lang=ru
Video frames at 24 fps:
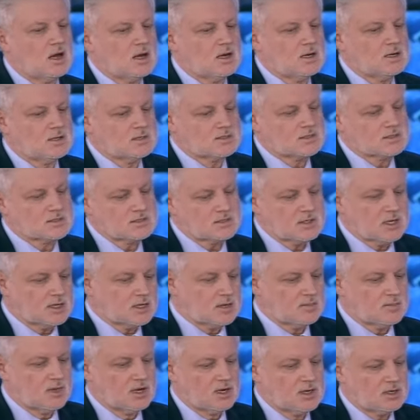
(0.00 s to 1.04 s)
А, с
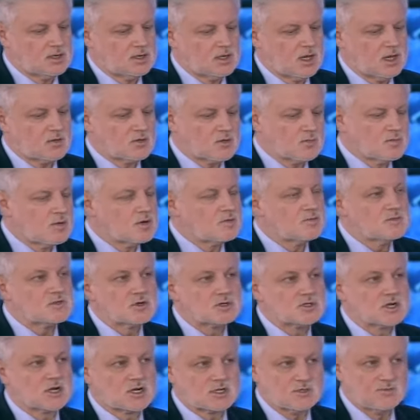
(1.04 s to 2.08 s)
этим, э, я думаю, мы
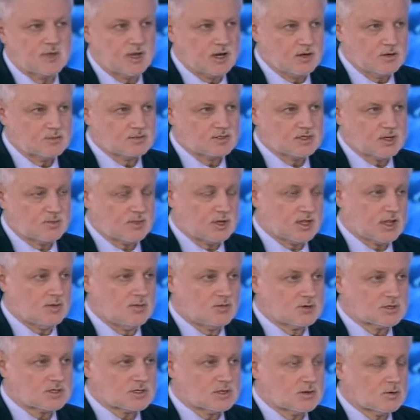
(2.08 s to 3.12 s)
тоже разберемся,
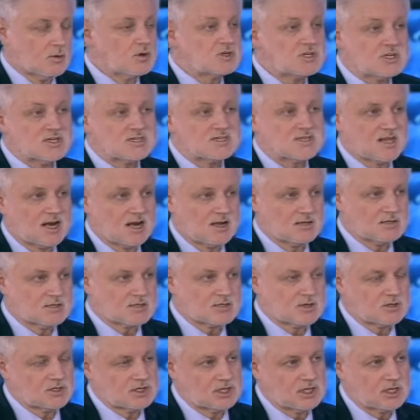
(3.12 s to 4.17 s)
потому что очень странно,
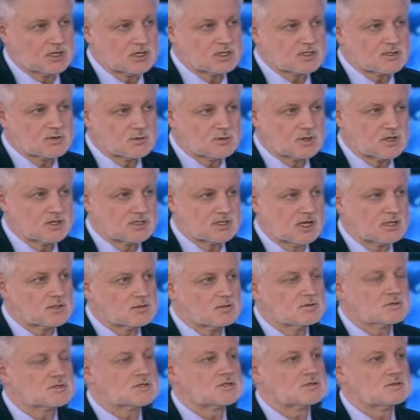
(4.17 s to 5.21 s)
что человека судят за
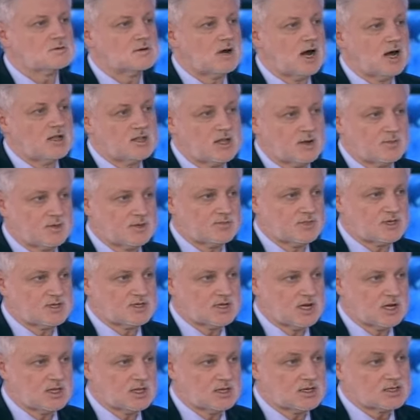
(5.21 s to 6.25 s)
то, что она
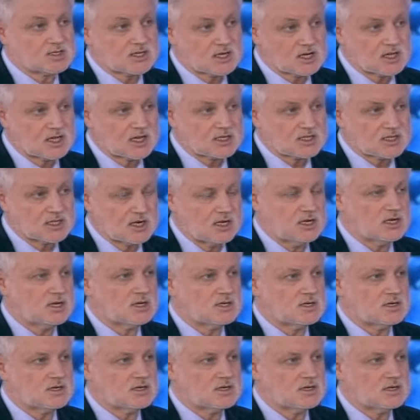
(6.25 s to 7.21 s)
подписала соглашение